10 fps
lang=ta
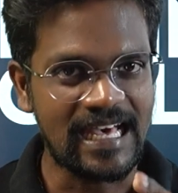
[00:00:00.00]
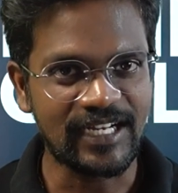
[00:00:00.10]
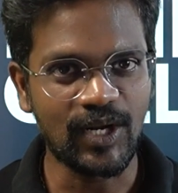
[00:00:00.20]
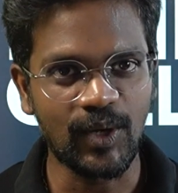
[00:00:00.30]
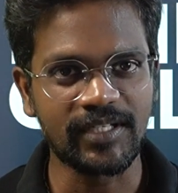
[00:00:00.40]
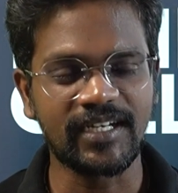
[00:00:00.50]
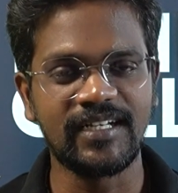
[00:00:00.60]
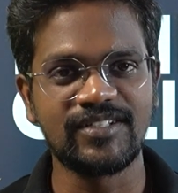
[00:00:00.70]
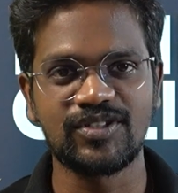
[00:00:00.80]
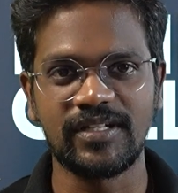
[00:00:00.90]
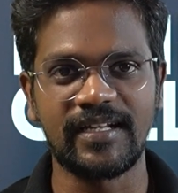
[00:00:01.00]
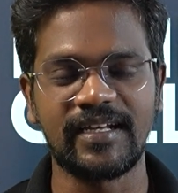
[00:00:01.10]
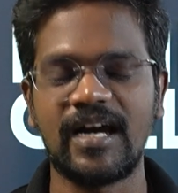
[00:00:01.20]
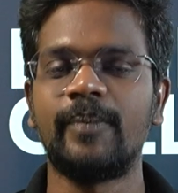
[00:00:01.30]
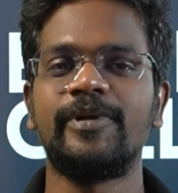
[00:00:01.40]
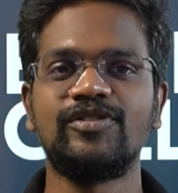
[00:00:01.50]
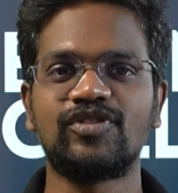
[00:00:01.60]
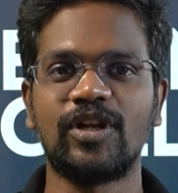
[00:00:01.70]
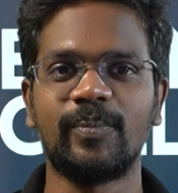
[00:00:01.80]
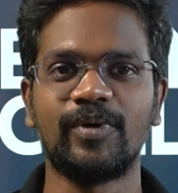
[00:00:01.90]
ஏரோநாட்டிக்கல் இன்ஜினியரிங் அப்படின்னு
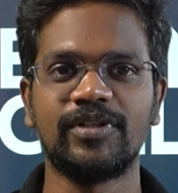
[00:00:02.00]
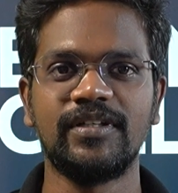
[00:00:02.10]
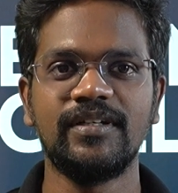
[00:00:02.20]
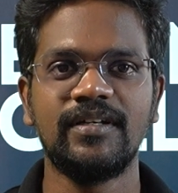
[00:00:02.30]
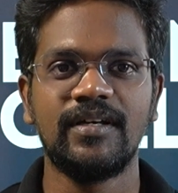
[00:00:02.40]
சொல்லும்போது